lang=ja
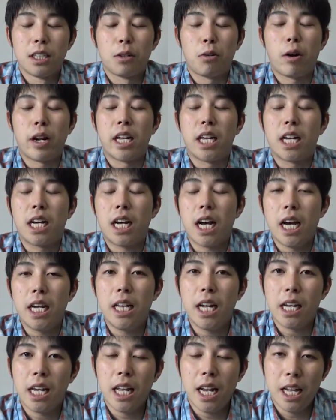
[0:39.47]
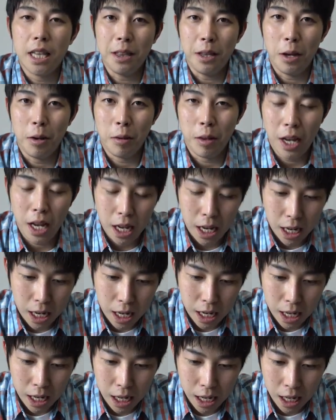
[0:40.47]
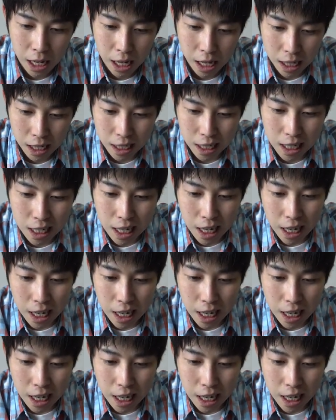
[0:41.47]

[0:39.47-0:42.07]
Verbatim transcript: うこれ1回だけなんだよね1